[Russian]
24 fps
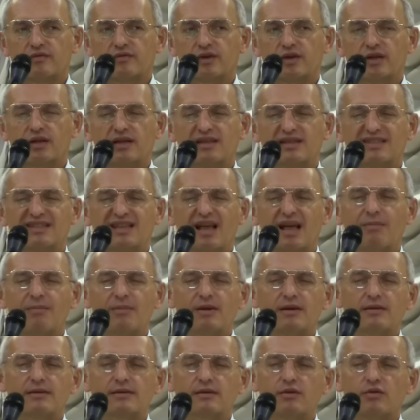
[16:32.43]
Это
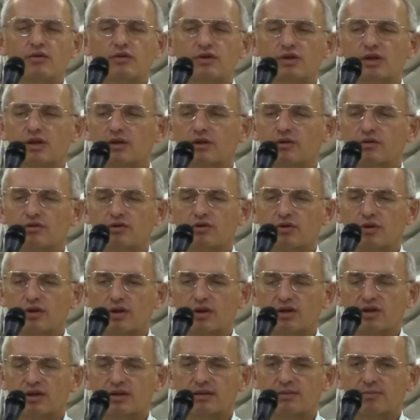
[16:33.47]
самое сложное, то, что
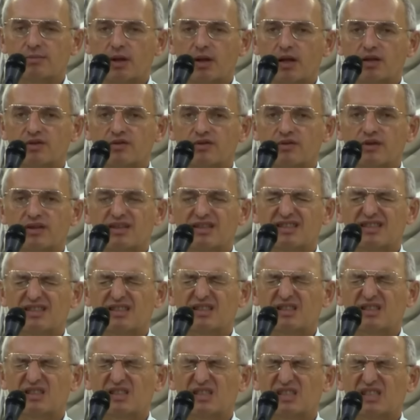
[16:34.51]
она сейчас спрашивает.
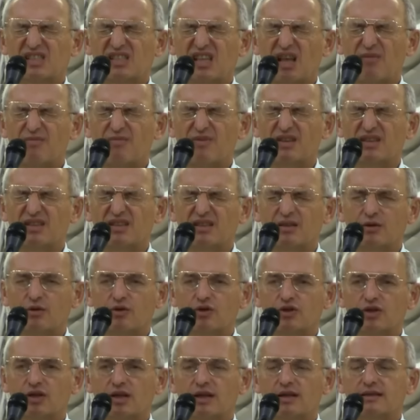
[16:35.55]
Самое
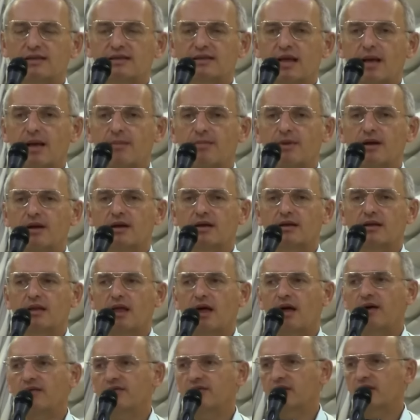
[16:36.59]
сложное и самое
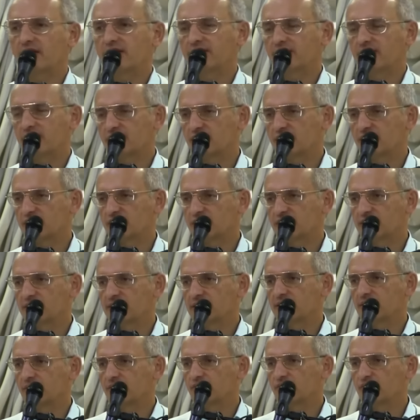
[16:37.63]
главное в нашей
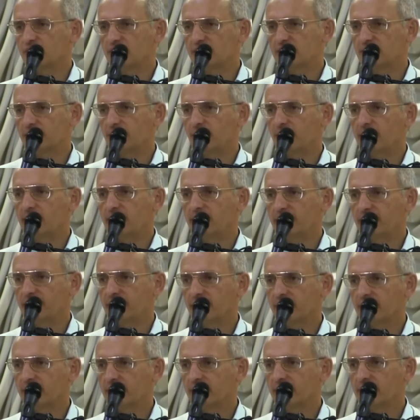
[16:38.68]
жизни научиться молитве.
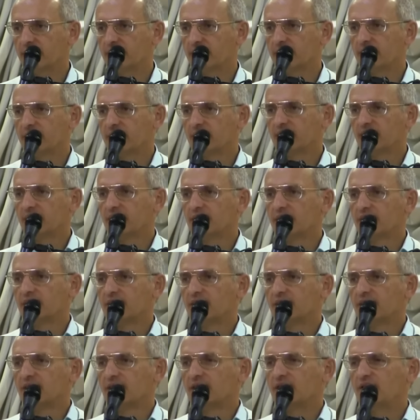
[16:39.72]

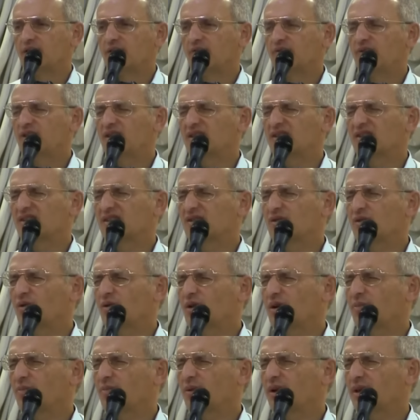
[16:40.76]
Люди,
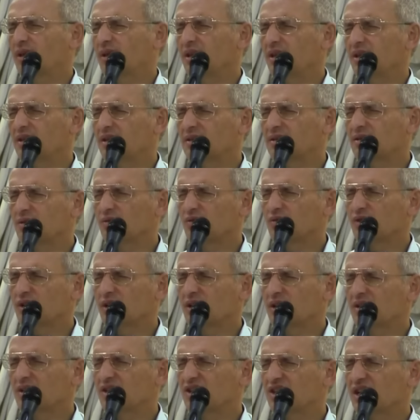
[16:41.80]
сколько бы они ни
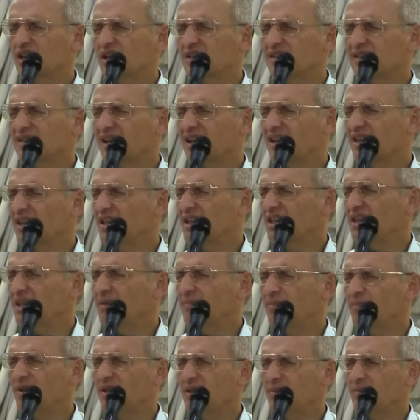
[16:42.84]
слушали, часто они не
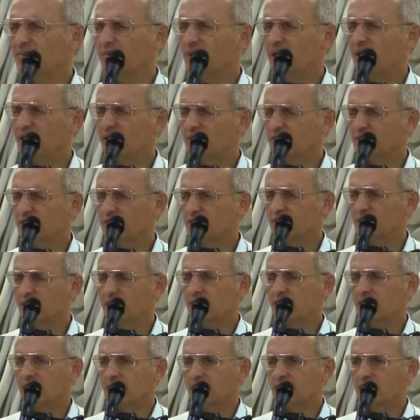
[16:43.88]
понимают все-таки,
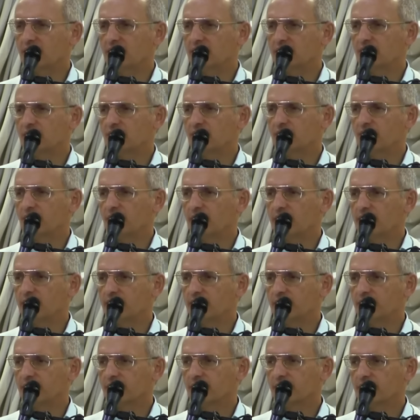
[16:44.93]
как действует
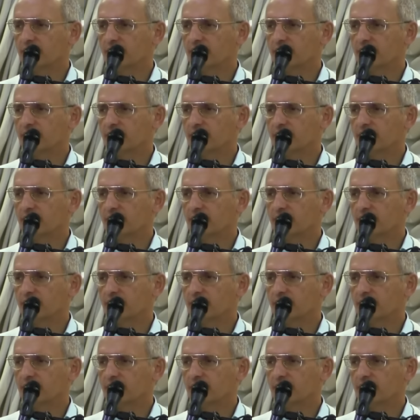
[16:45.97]
молитва.